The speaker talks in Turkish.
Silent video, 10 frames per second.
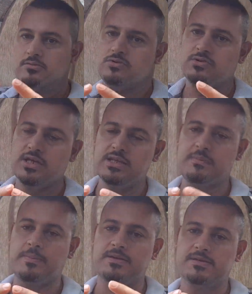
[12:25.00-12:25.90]
şu şey de
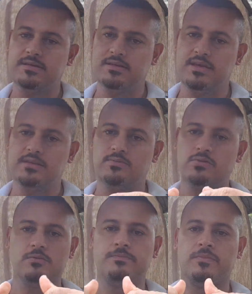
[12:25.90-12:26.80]
yapabilirsiniz. Neydi
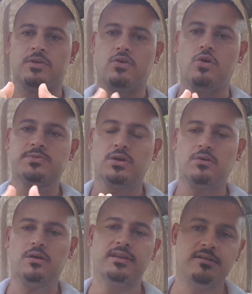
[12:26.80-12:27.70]
bu? Kopçalı
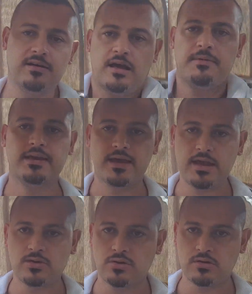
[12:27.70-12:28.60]
olan da var. Ama
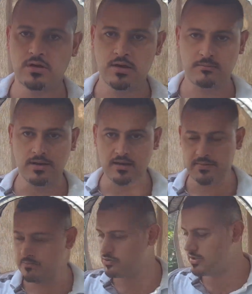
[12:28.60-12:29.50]
gerek yok. Bakın
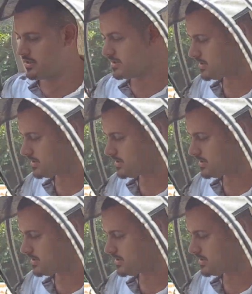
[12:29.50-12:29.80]
ben bu şekilde